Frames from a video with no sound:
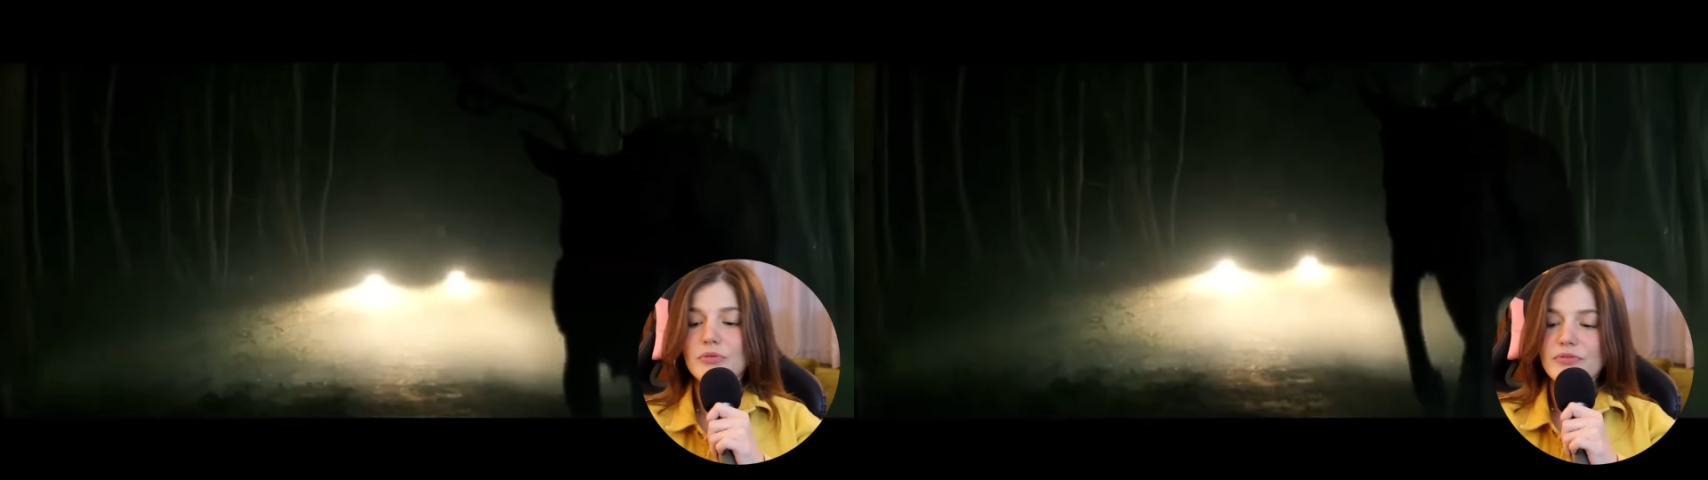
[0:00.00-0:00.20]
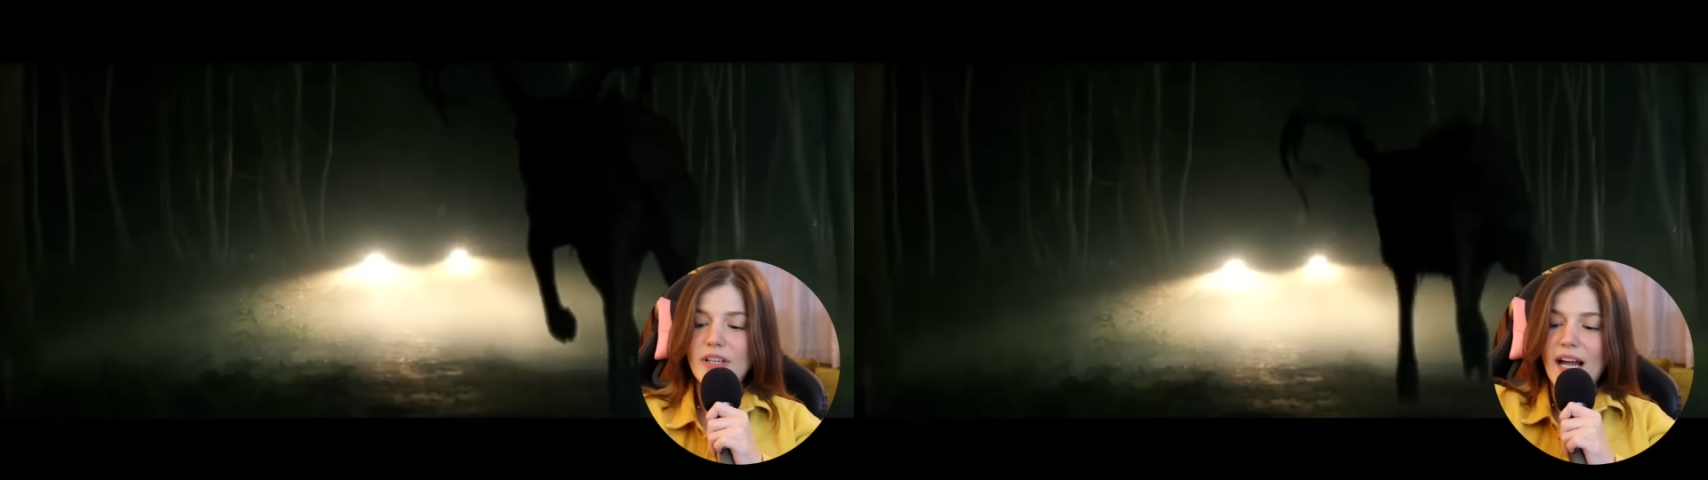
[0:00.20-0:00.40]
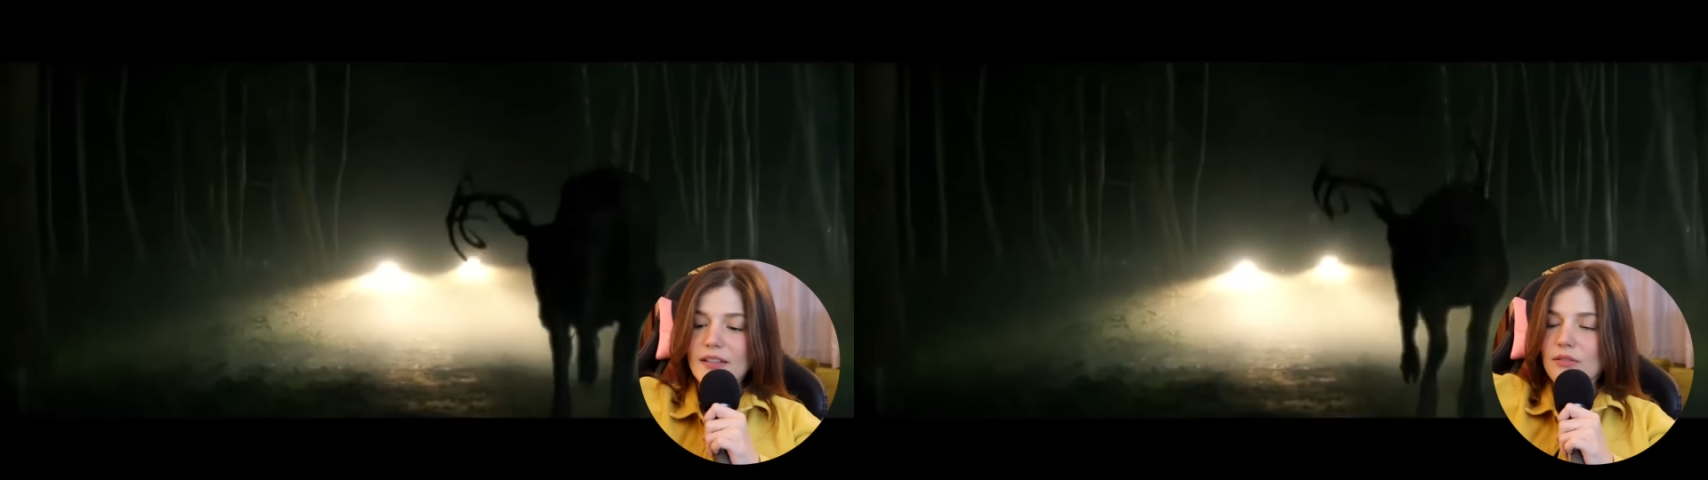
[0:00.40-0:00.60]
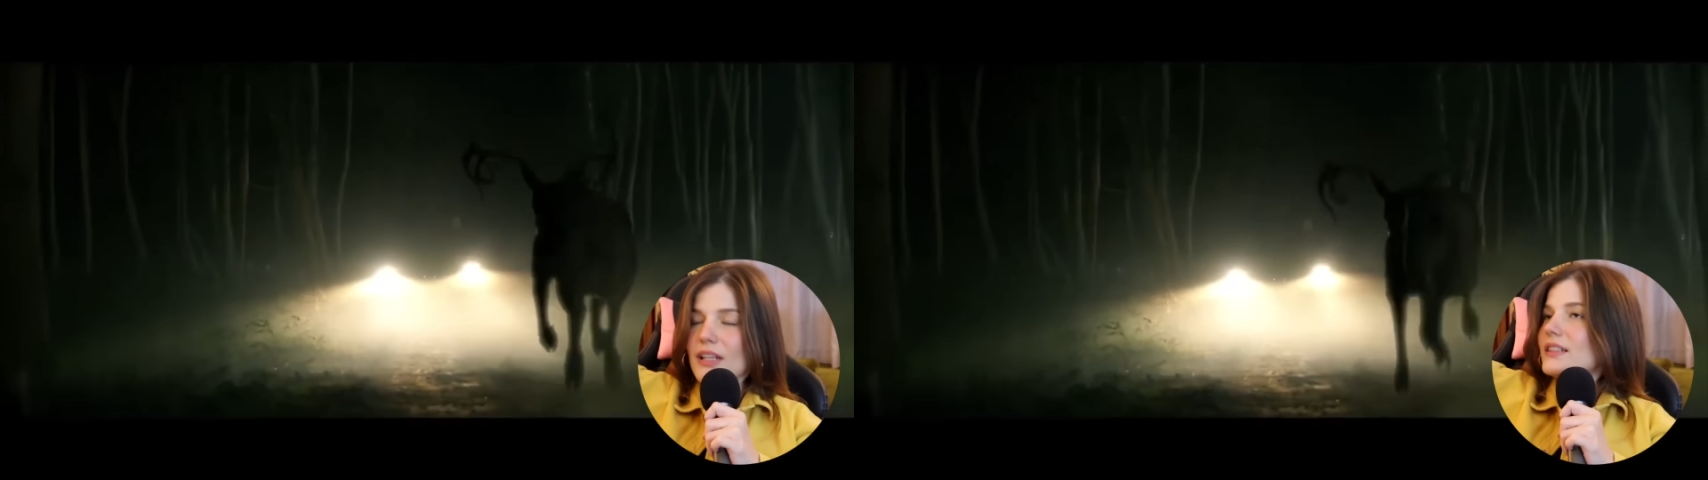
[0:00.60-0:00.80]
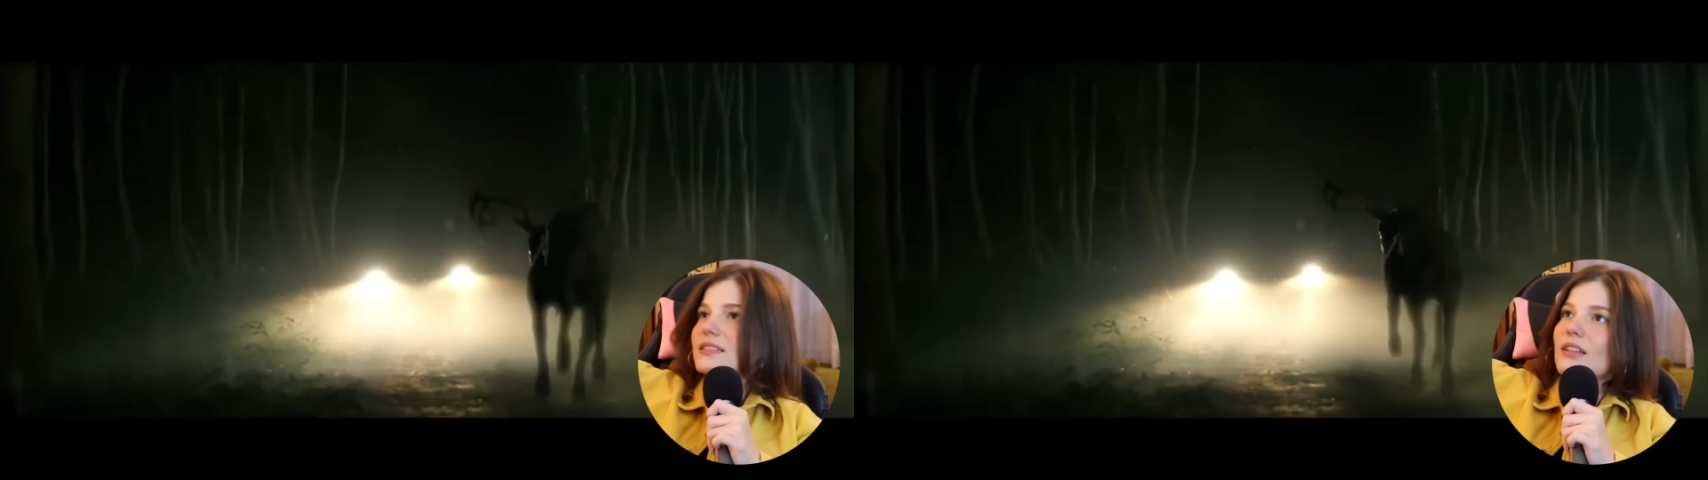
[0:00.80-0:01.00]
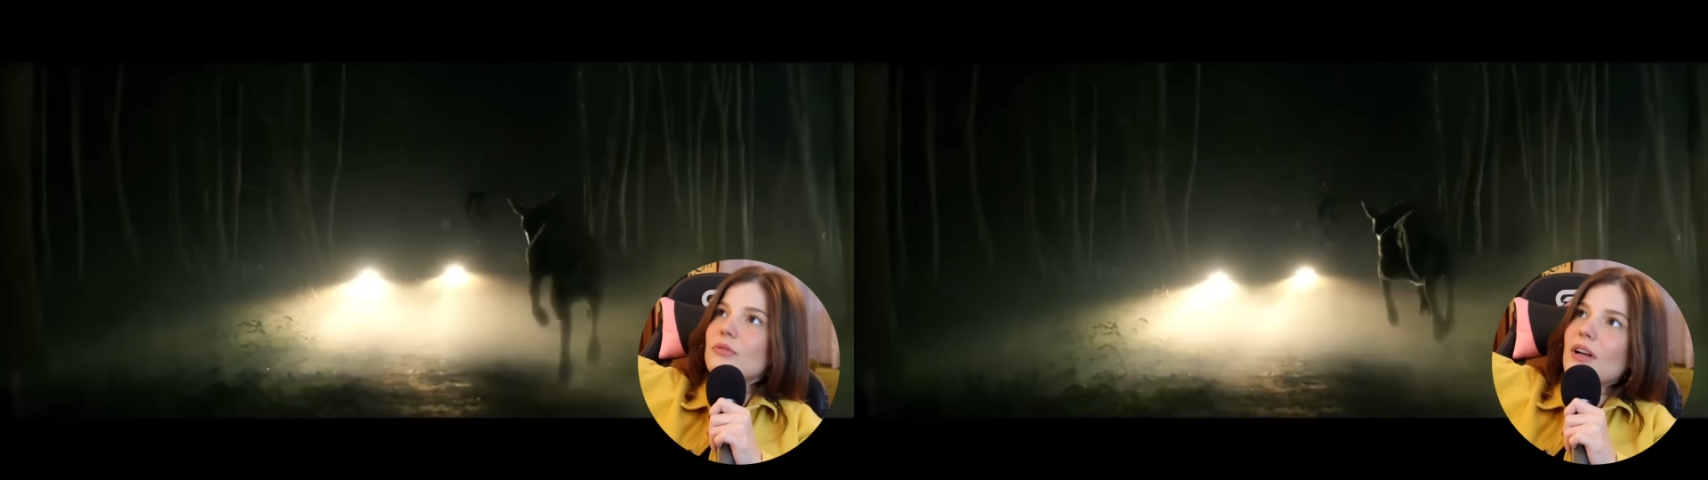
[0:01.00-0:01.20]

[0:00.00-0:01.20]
um viado lançando um